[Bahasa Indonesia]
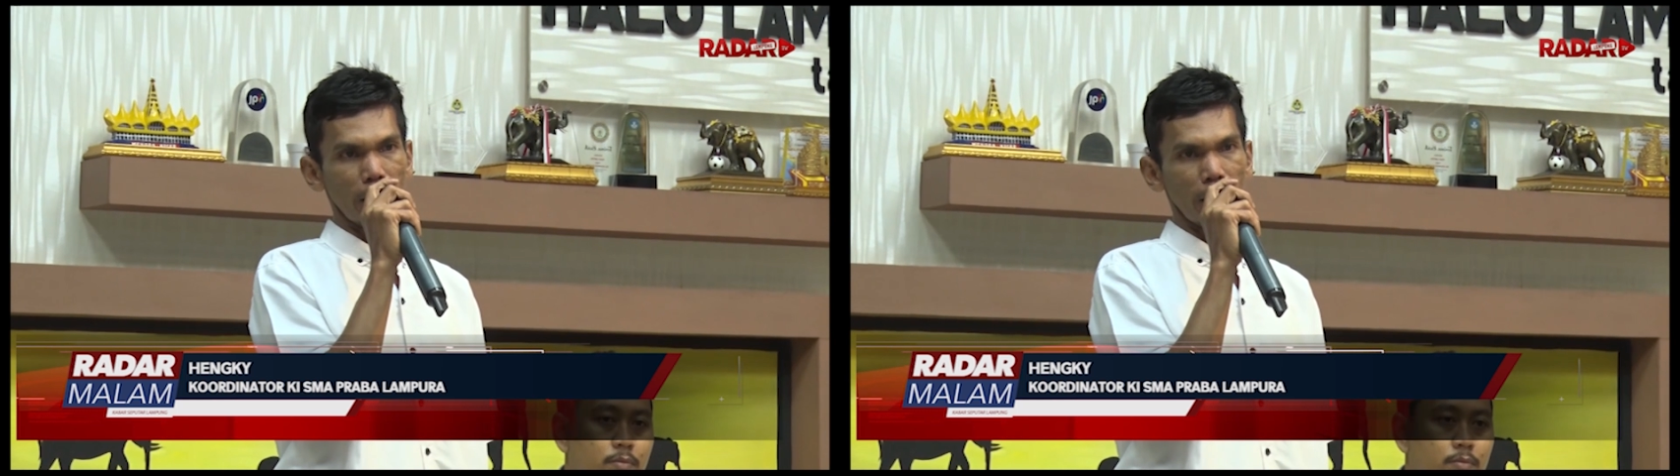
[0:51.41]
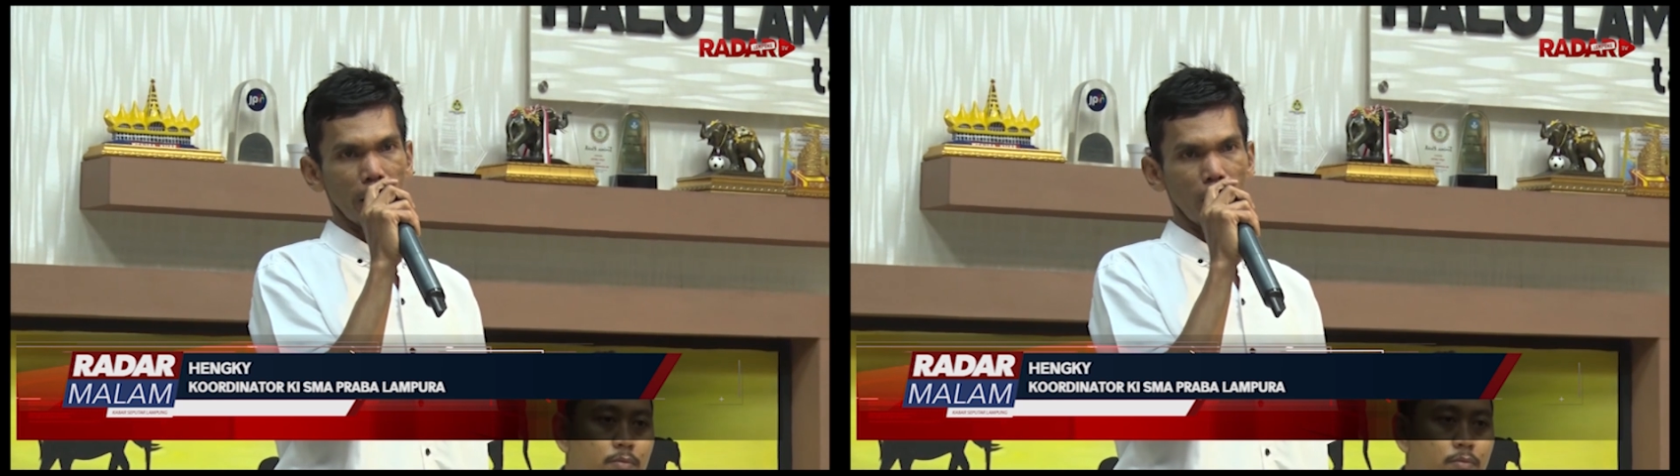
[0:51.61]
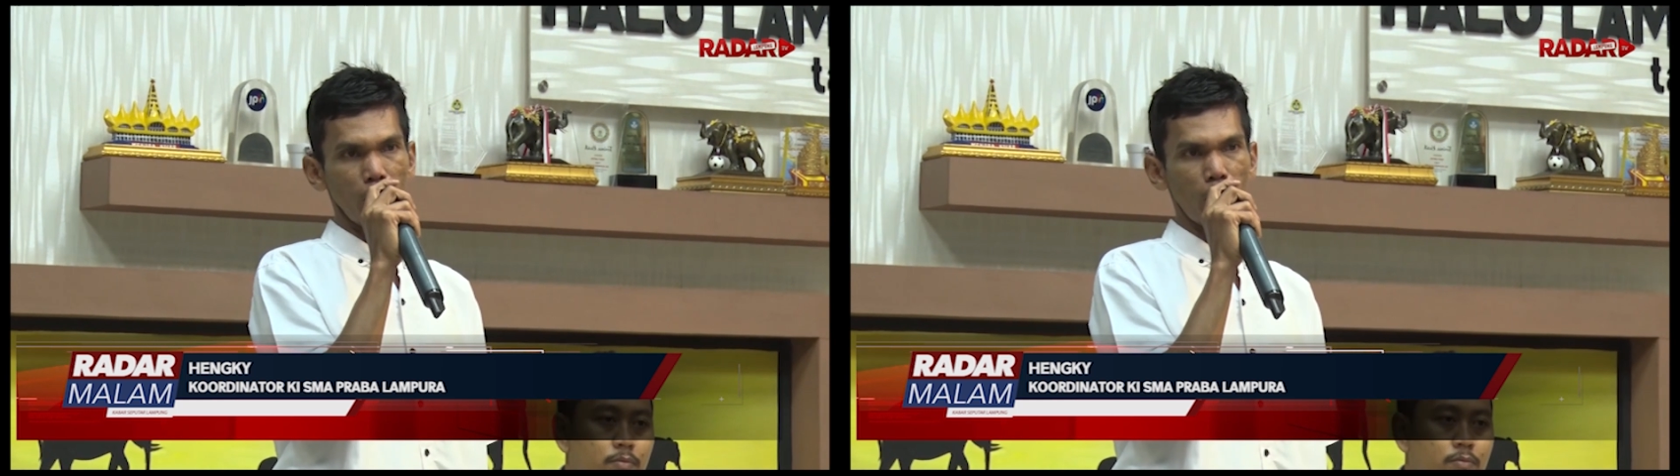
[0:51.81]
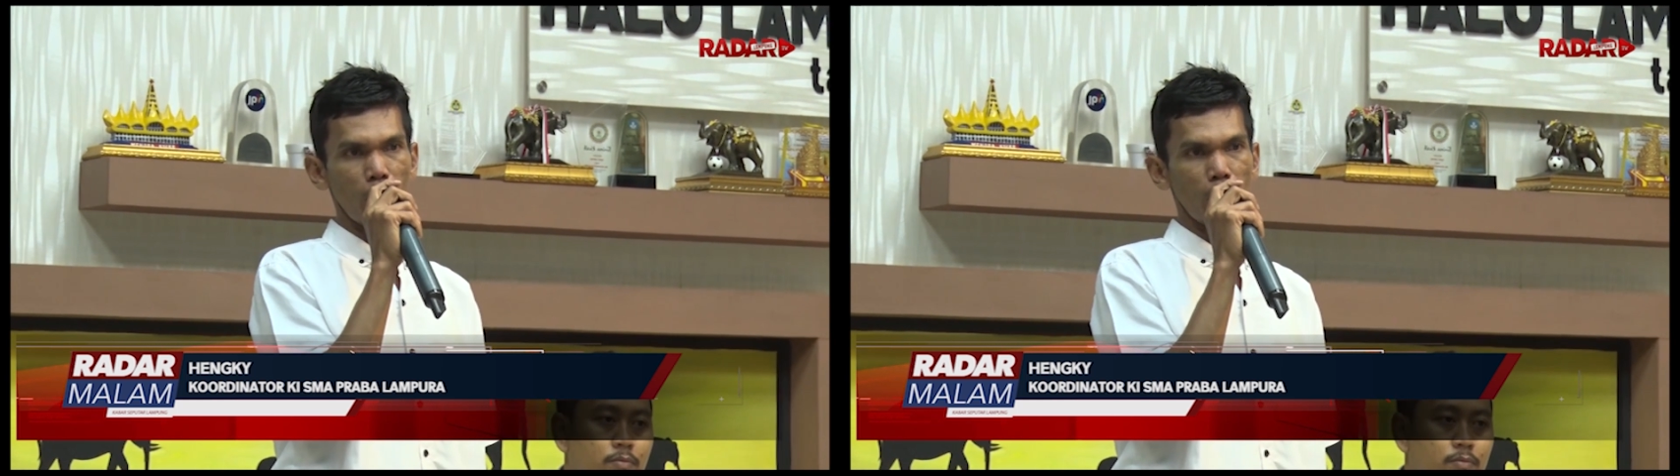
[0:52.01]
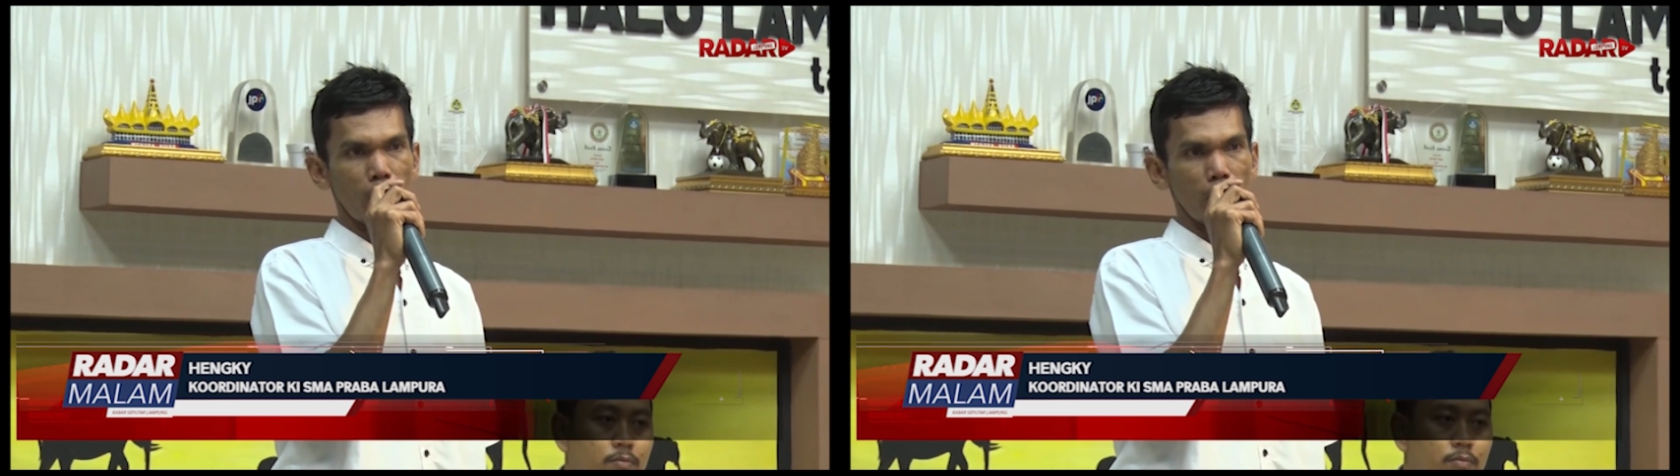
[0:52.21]

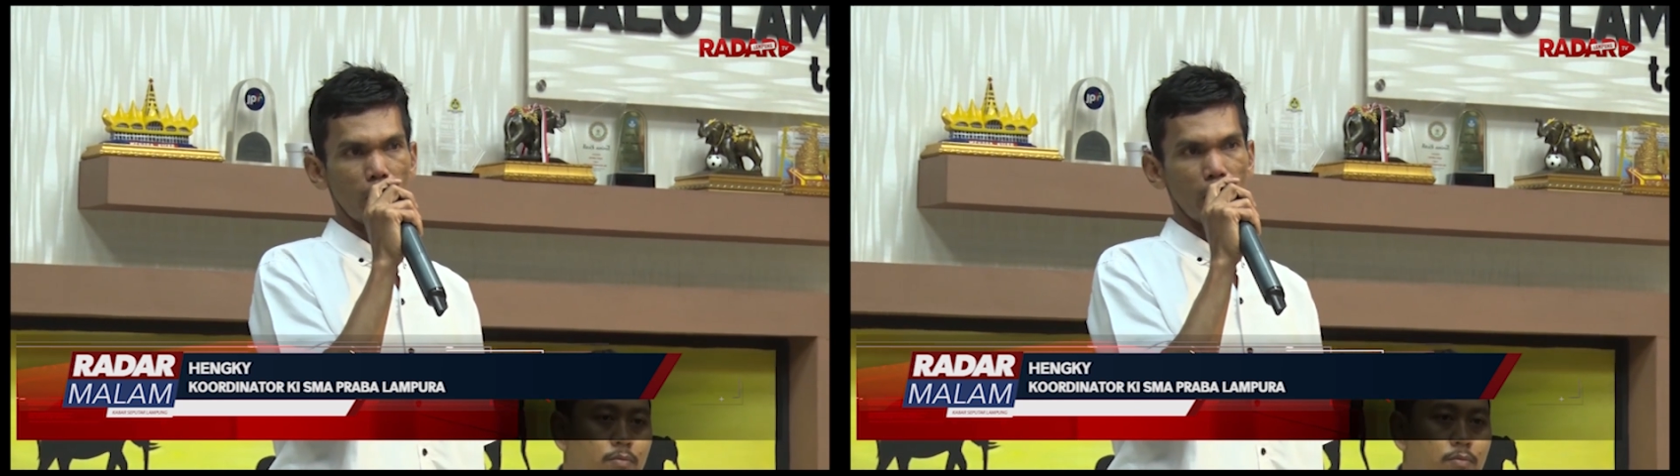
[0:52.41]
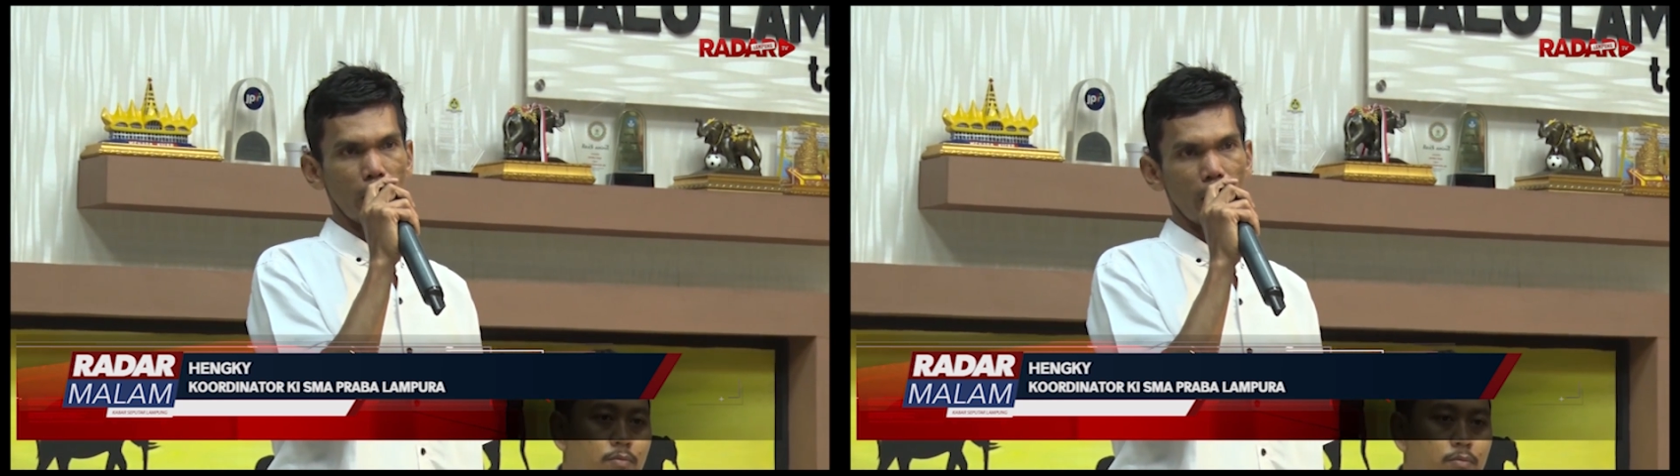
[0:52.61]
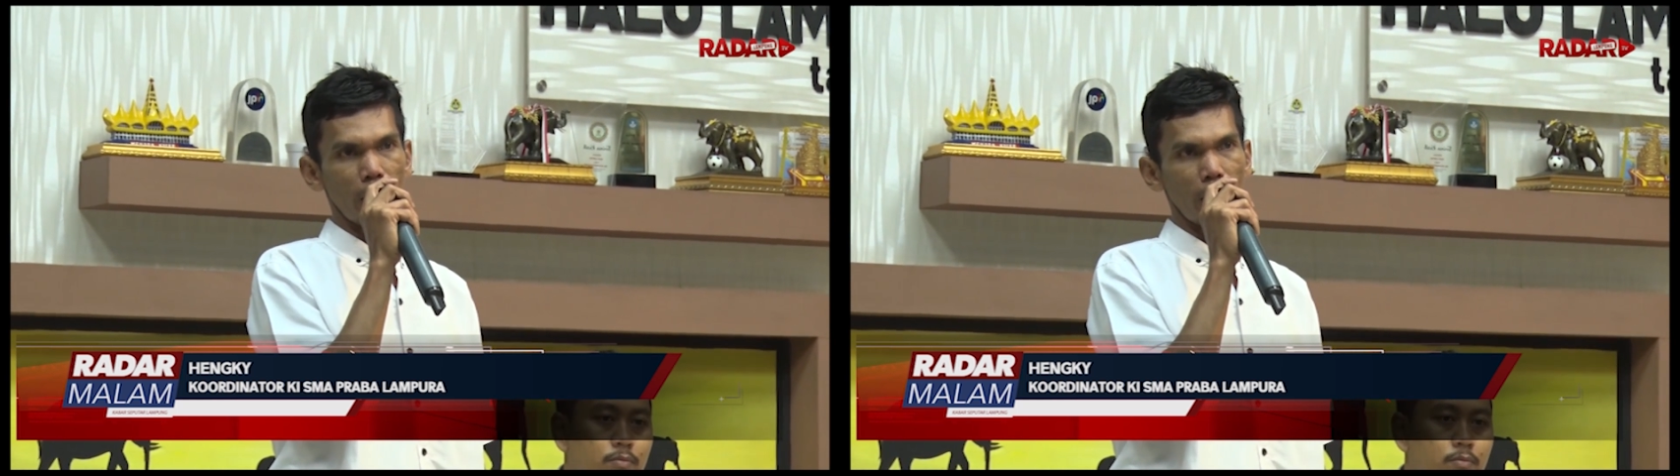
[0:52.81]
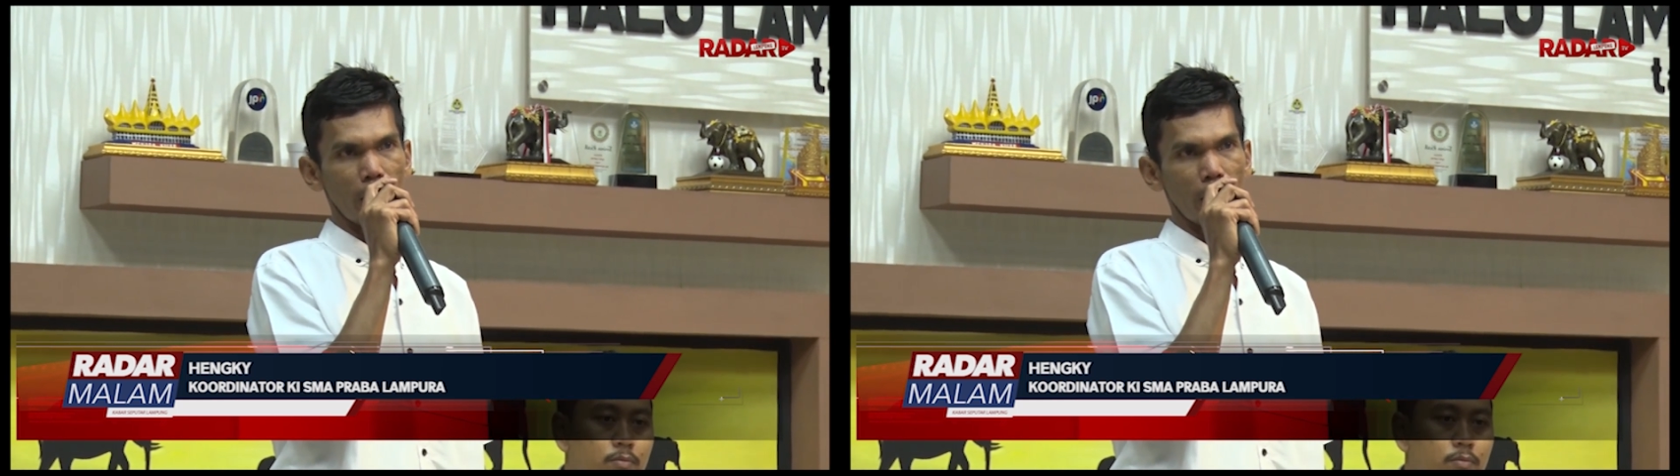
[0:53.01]
yaitu e,